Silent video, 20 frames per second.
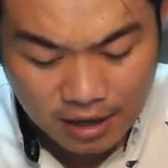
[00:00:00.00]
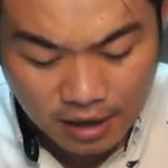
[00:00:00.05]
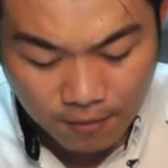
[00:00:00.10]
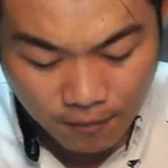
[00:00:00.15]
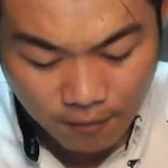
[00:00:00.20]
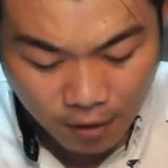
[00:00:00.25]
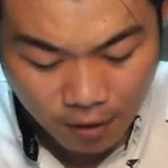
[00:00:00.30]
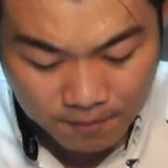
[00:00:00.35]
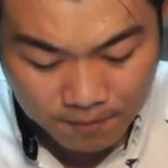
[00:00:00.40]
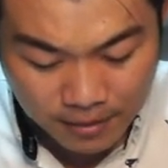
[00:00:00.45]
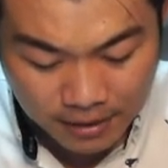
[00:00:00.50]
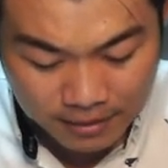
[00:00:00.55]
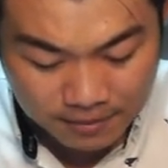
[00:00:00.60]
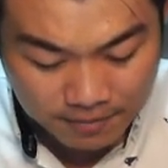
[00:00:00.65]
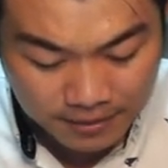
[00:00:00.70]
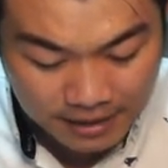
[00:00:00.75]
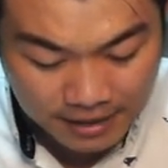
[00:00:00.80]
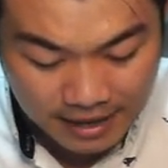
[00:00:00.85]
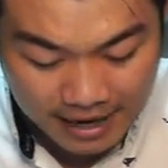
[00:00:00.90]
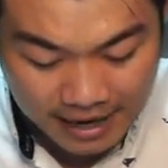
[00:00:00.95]
พอเป็น
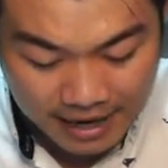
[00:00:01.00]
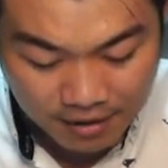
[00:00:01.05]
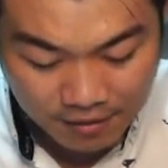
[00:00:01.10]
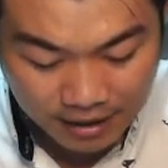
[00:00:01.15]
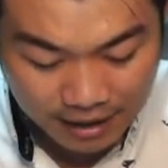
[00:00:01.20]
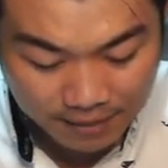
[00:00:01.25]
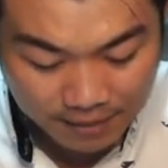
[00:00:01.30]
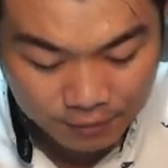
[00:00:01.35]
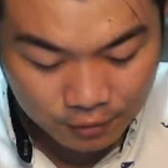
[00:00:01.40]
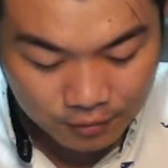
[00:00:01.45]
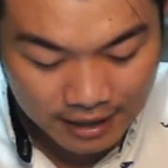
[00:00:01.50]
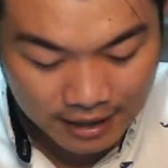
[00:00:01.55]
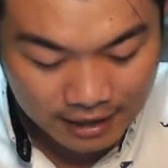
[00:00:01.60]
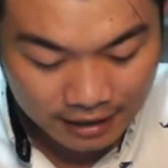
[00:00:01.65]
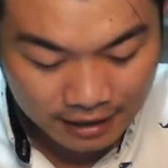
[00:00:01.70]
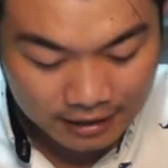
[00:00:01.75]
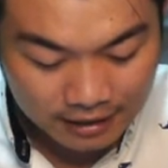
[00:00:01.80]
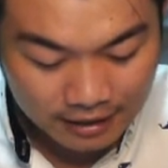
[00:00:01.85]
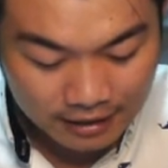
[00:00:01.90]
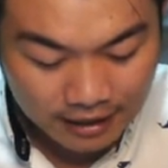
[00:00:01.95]
พินแล้วกับทุกท่าน
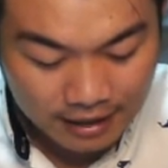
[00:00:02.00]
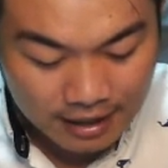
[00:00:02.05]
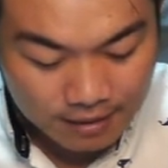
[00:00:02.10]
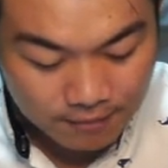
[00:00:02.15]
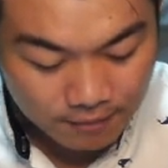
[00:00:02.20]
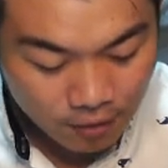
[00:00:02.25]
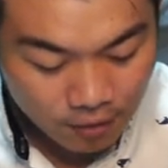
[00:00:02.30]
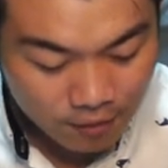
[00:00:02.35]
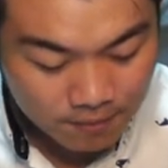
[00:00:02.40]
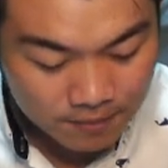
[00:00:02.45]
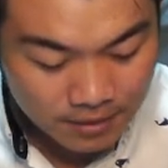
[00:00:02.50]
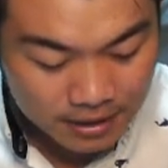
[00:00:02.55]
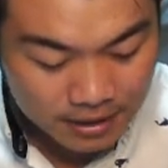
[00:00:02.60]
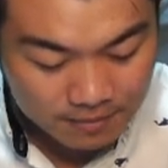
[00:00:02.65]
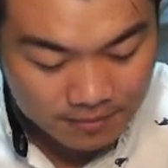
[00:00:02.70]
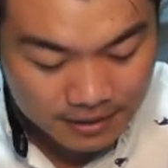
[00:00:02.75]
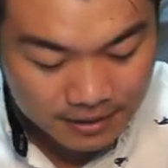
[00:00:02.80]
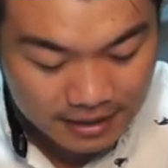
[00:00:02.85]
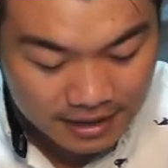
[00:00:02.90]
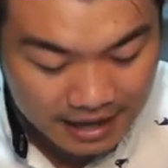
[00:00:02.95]
พอเป็น
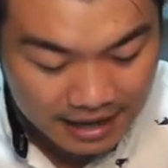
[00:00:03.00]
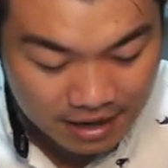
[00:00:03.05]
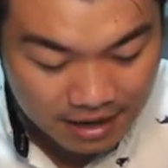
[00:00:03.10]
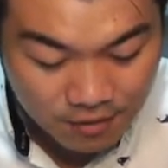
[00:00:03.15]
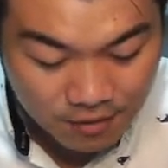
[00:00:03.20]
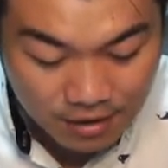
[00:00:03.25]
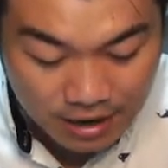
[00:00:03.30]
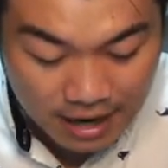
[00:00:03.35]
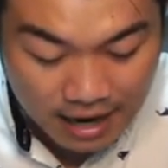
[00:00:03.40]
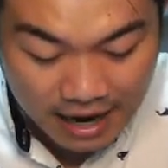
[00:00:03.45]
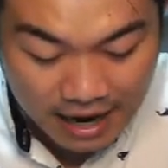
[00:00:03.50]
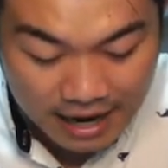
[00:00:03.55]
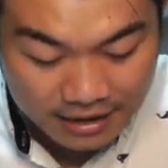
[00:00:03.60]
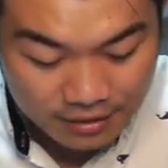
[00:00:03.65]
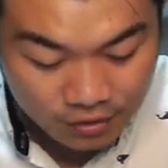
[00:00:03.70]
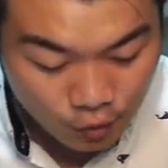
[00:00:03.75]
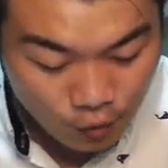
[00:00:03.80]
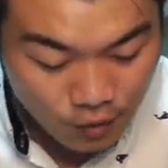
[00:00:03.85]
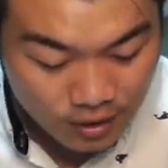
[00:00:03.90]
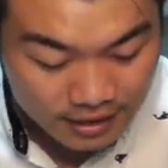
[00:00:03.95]
พินแล้วไอ
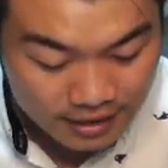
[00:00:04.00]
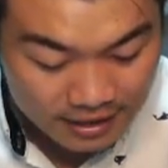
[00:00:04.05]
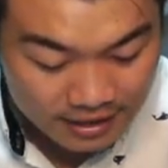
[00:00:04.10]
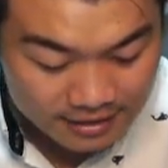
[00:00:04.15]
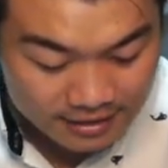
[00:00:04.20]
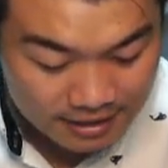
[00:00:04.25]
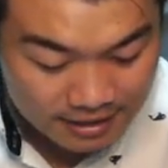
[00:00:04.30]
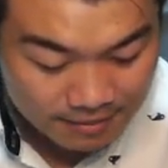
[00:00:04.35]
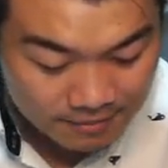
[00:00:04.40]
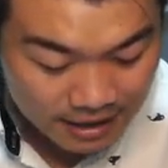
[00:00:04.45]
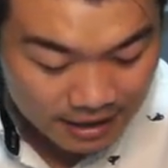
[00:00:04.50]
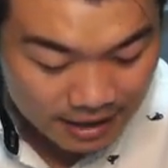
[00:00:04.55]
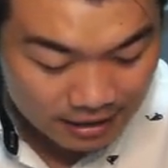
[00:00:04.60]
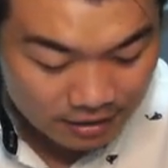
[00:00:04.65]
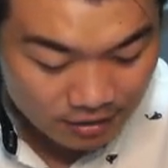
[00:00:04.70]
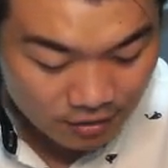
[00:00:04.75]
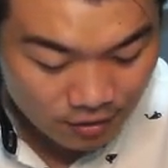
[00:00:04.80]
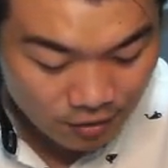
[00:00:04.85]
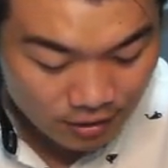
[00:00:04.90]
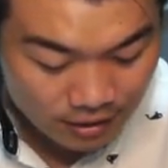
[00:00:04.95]
ตัวที่สำคัญ
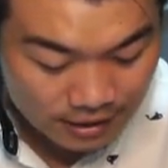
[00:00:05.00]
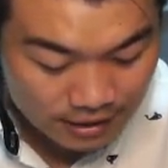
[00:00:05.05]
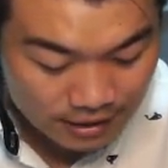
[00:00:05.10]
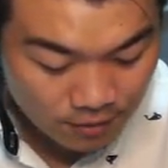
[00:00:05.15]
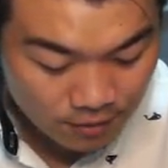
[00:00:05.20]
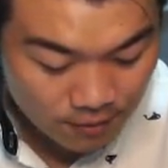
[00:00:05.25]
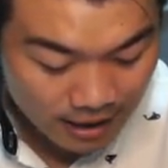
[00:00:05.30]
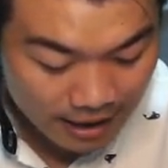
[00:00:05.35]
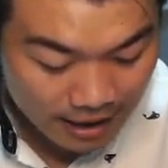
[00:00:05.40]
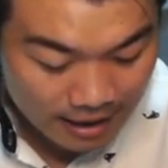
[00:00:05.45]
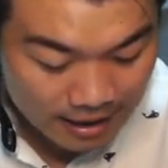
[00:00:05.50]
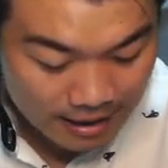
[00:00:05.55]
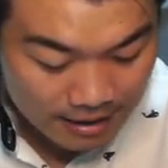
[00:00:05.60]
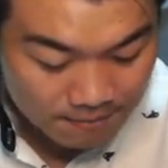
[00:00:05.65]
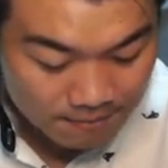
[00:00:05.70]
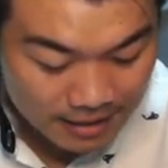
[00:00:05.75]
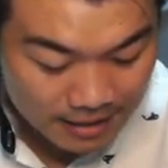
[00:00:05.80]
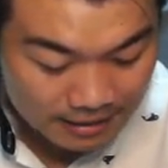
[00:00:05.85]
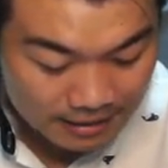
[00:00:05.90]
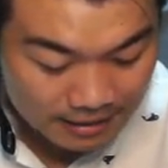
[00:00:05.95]
ก็คือว่า
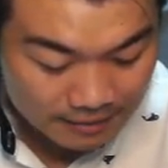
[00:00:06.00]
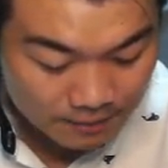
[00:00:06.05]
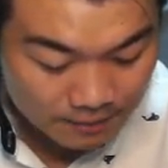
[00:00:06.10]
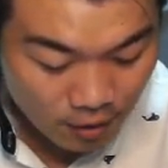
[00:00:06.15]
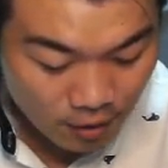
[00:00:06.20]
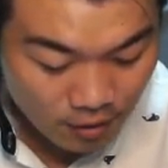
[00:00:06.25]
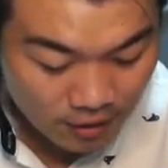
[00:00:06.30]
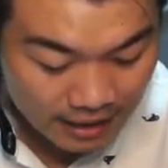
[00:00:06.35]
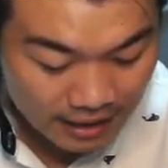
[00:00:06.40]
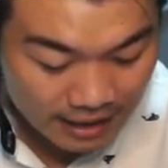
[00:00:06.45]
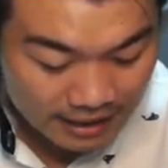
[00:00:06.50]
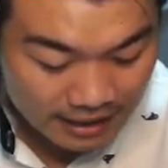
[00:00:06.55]
มันป้องกัน